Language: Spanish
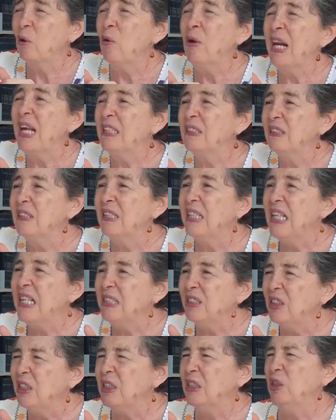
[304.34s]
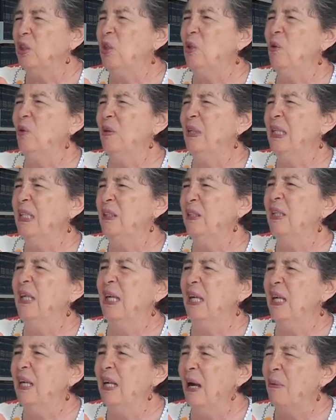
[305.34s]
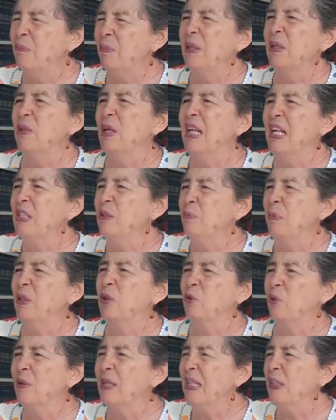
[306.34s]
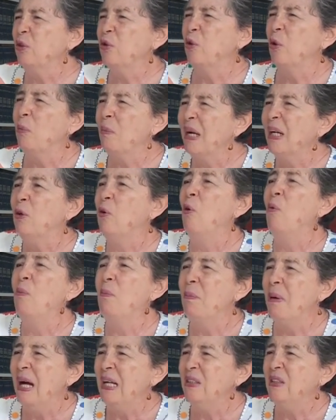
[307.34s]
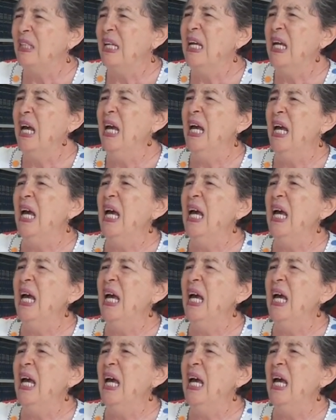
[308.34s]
con las decisiones que las personas toman con base